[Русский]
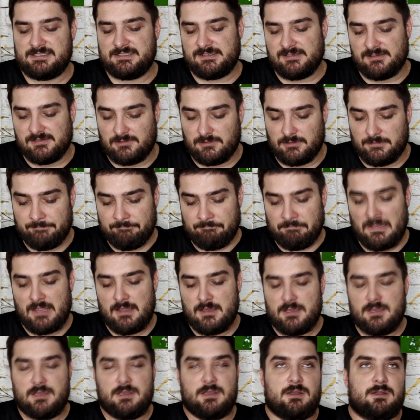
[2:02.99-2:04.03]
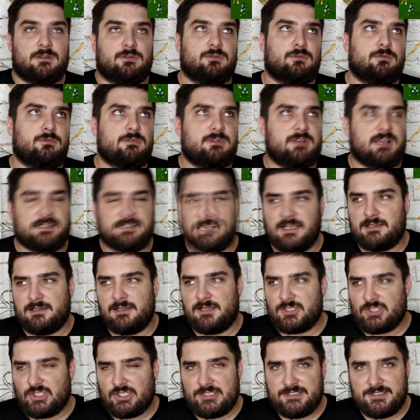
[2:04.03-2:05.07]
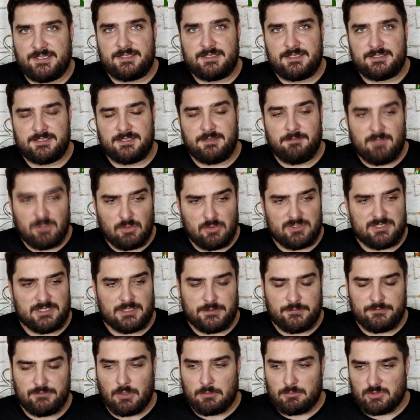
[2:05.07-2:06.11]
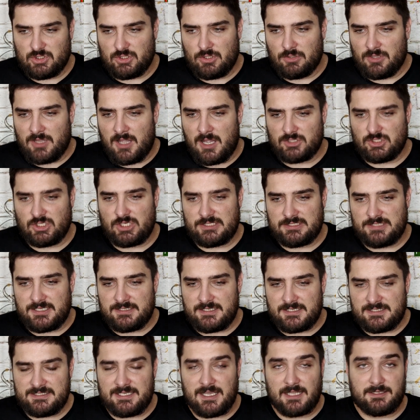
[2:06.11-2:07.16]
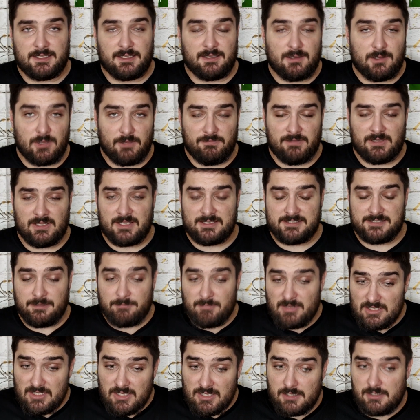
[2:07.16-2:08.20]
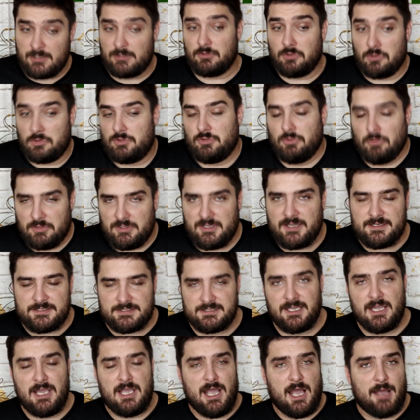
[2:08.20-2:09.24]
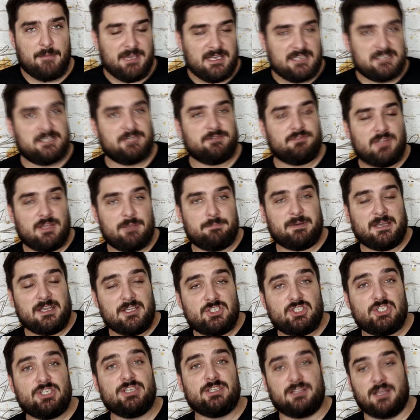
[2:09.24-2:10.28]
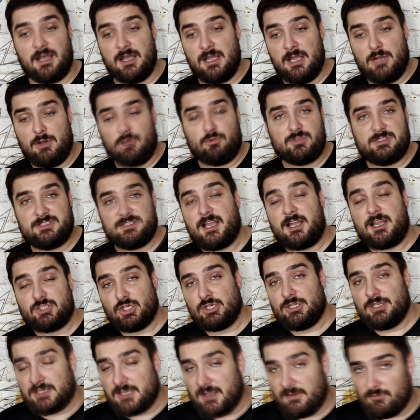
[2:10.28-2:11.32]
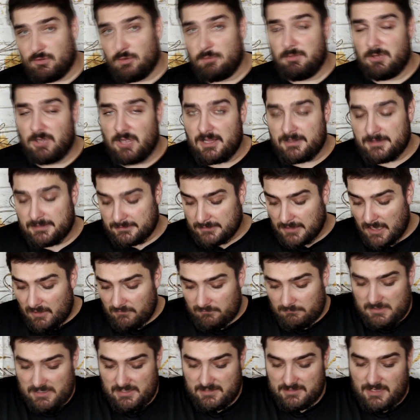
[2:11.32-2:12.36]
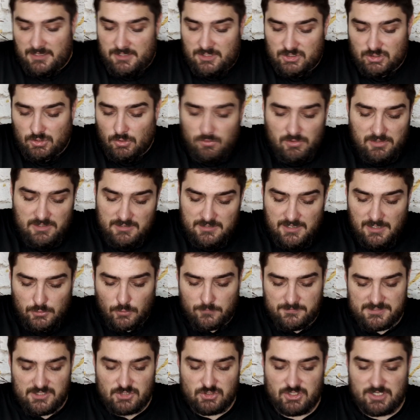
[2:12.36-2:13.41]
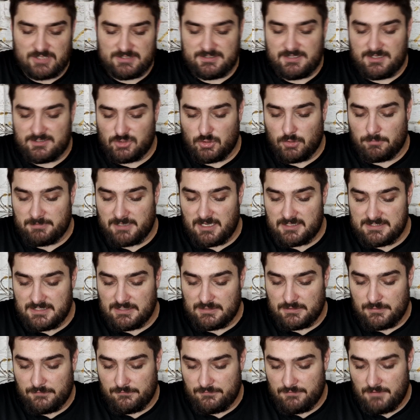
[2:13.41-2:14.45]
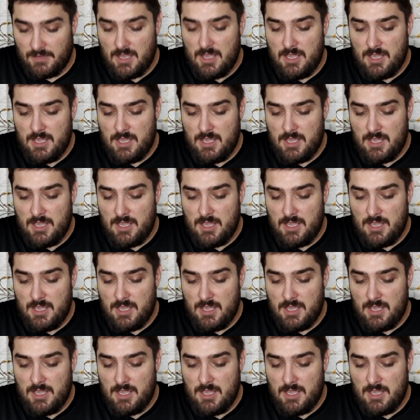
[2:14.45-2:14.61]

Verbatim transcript: сил. Ну, касательно 60 минут, дело в том, что на 60-й Головина заменили, но тут есть объективная причина. У Саши недавно была травма, и, конечно, он не готов сейчас на 100%.